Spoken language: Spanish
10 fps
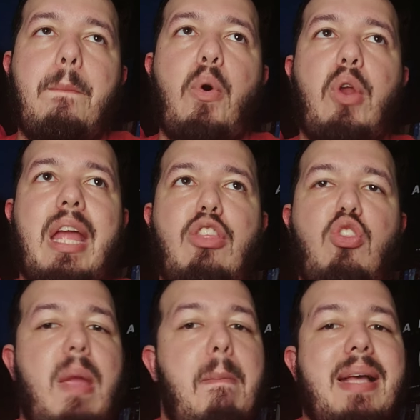porque
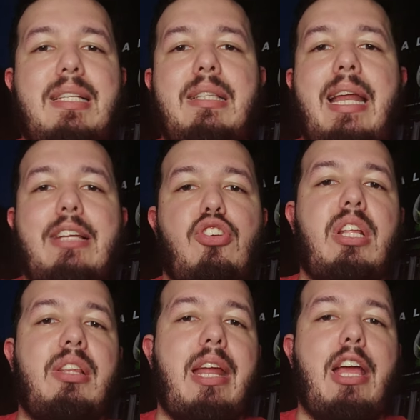no hay más interacción
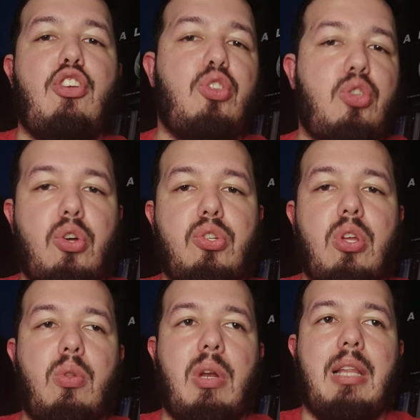entre ellos dos
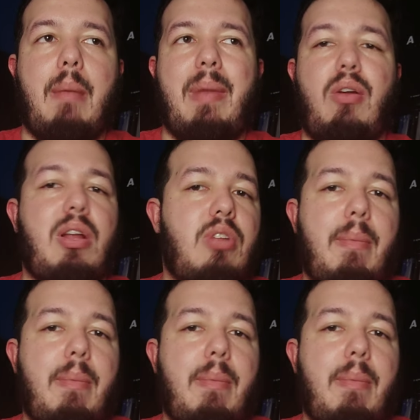durante la película.